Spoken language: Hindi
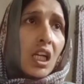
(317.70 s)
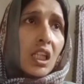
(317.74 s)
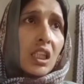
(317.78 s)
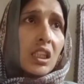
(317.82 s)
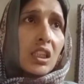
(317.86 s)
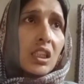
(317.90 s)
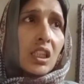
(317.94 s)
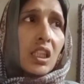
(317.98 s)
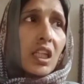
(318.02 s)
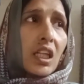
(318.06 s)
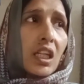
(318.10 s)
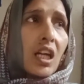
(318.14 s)

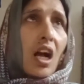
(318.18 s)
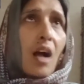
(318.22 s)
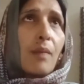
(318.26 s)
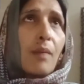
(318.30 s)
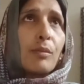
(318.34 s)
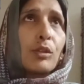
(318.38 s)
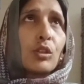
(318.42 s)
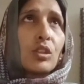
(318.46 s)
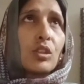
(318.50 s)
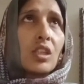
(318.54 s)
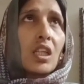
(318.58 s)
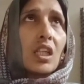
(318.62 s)
इतने
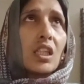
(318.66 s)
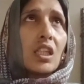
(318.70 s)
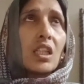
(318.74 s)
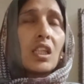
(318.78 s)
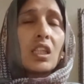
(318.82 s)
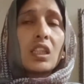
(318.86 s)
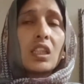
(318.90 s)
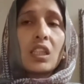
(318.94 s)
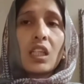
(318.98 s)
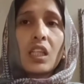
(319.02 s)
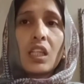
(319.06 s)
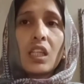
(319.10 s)
काम होते हैं
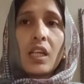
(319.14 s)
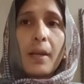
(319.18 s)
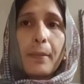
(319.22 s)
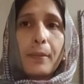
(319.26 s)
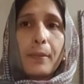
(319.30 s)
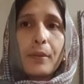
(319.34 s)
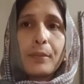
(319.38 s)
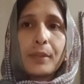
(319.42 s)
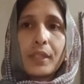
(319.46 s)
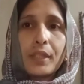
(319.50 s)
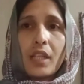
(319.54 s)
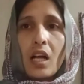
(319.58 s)
ना कि
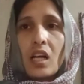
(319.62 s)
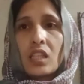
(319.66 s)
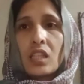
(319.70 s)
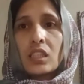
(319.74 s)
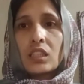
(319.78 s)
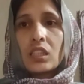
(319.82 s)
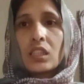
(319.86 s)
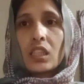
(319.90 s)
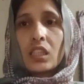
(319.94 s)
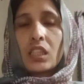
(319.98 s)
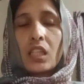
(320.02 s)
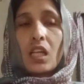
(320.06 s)
आपको बता
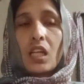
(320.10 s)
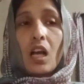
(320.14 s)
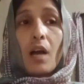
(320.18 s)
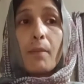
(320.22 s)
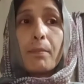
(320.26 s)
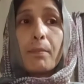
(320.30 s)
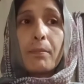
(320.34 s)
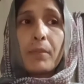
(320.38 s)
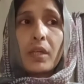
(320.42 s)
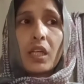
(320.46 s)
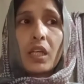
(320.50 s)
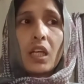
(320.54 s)
नहीं सकते
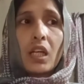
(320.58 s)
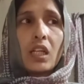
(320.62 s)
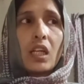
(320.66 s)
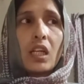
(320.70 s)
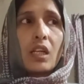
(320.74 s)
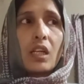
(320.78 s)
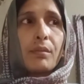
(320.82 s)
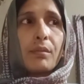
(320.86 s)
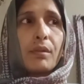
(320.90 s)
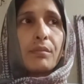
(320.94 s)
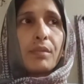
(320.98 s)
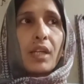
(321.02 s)
अम्मी के
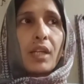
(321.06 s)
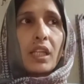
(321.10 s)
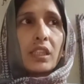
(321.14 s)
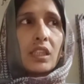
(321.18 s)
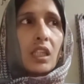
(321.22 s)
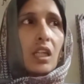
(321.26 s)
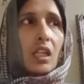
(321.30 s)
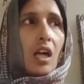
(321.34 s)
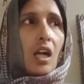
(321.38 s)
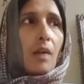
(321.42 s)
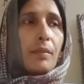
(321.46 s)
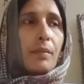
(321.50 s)
घर में भी
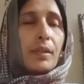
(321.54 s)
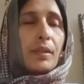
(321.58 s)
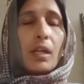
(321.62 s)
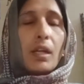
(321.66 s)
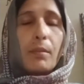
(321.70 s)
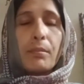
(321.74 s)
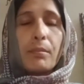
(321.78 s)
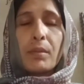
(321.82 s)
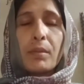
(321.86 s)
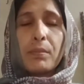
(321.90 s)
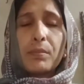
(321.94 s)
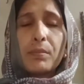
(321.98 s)
ऐसे काम है ना
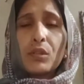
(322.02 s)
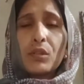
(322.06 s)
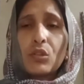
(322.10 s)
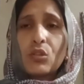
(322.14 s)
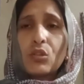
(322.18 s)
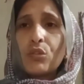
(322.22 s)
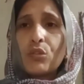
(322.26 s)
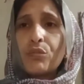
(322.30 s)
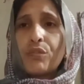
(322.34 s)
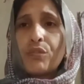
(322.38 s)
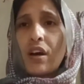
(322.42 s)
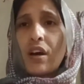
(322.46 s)
अम्मी
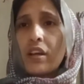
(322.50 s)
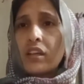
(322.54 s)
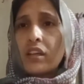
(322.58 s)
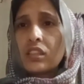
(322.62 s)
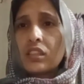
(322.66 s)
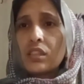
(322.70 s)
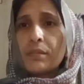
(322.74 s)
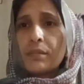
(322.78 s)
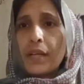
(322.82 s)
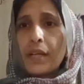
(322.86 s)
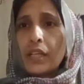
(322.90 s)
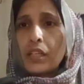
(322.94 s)
बिल्कुल फारग
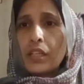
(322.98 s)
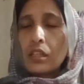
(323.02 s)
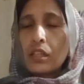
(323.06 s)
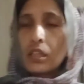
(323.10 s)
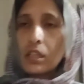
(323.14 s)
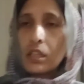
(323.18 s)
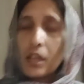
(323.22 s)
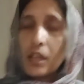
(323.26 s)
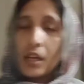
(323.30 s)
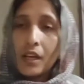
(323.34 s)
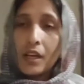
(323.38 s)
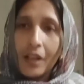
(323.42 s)
नहीं बैठ
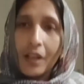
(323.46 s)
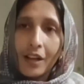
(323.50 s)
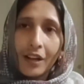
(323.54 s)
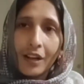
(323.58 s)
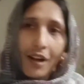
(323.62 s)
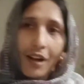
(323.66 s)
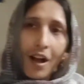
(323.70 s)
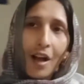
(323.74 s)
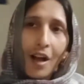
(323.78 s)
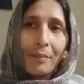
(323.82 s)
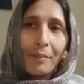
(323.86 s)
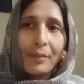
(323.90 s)
रही
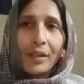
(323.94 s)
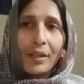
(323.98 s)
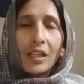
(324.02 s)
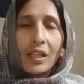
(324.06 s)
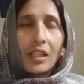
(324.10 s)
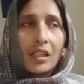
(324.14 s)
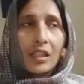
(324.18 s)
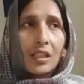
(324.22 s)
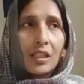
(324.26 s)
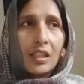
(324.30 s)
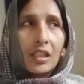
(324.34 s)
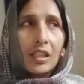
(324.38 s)
काम
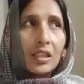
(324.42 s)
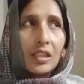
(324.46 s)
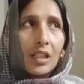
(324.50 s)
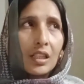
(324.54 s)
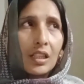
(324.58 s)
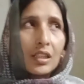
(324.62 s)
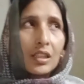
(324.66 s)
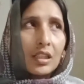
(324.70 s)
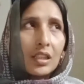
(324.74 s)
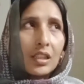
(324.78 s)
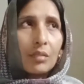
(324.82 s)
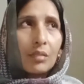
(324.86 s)
कर रही हैं
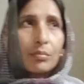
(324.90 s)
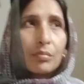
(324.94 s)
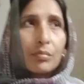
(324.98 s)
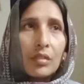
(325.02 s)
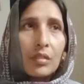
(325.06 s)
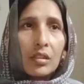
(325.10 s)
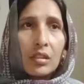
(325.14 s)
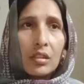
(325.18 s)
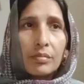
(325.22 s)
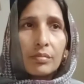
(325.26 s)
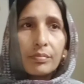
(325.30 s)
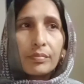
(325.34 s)
यानी
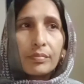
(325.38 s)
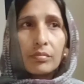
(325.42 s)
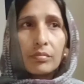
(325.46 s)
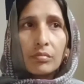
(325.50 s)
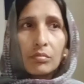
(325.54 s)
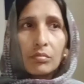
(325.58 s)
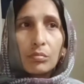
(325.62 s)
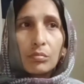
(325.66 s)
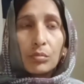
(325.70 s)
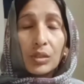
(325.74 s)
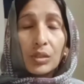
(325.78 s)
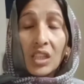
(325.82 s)

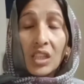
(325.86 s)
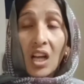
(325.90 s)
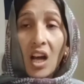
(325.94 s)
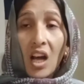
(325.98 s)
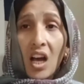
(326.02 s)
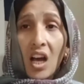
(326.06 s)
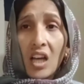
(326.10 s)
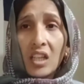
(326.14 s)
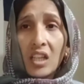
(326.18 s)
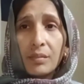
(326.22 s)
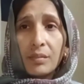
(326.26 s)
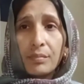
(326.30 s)

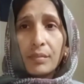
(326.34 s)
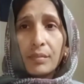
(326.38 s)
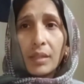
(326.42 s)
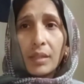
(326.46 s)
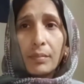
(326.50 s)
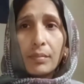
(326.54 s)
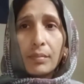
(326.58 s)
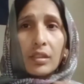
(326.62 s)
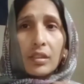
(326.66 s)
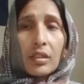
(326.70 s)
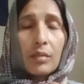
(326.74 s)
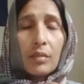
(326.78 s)
बाज़ार
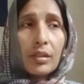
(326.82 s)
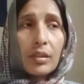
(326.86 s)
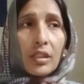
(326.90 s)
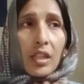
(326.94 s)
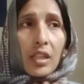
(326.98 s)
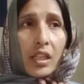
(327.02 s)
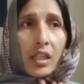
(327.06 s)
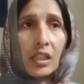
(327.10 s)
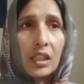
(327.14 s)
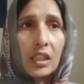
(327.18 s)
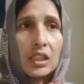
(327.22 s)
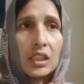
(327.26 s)
में
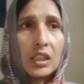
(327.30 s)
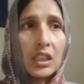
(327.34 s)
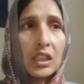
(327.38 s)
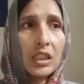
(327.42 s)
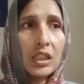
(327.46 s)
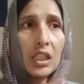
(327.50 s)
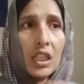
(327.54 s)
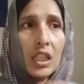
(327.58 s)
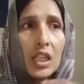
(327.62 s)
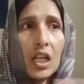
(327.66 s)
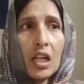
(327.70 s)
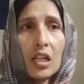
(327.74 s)
घर की
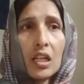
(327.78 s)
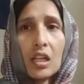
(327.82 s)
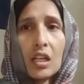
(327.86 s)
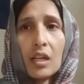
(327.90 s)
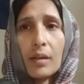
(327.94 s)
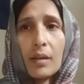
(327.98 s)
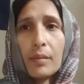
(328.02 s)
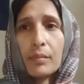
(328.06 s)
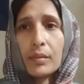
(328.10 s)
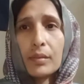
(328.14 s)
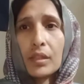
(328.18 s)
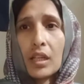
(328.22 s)
चीज़ें लाना
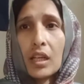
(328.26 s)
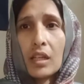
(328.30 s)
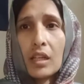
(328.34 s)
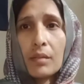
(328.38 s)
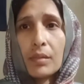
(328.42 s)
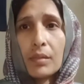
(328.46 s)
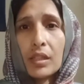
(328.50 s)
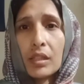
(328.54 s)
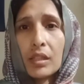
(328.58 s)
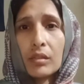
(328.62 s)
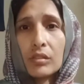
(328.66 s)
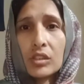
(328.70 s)
घर
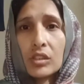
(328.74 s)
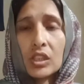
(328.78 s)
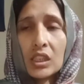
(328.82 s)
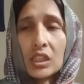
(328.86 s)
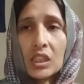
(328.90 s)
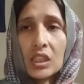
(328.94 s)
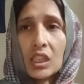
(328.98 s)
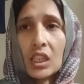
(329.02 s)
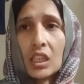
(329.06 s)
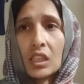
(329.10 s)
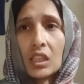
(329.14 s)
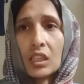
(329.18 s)
में
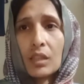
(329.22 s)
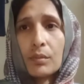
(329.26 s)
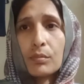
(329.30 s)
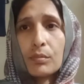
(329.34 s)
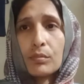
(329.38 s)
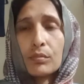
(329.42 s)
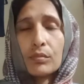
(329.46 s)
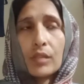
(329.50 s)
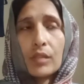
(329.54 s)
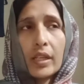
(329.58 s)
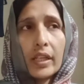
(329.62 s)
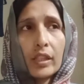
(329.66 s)
चीज़ें
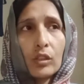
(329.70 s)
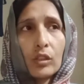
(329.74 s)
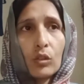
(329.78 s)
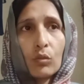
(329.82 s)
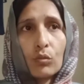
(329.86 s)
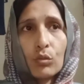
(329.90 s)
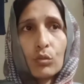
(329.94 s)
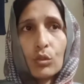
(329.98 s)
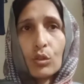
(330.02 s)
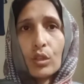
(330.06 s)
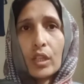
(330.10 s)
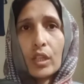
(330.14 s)
ख़त्म हैं तो
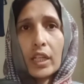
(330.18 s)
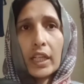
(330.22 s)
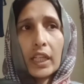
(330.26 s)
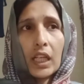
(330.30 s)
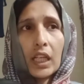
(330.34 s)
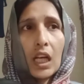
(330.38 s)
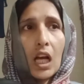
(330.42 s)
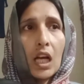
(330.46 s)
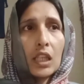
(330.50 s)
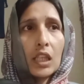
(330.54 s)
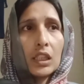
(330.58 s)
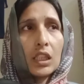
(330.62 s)
वो
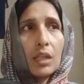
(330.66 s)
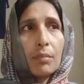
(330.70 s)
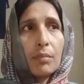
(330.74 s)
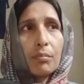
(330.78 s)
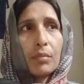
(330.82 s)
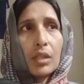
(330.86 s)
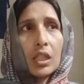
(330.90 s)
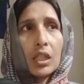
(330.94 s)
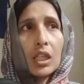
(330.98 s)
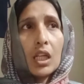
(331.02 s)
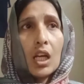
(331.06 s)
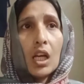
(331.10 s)
लेके आ रही है
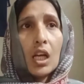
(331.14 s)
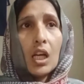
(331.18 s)
अम्मी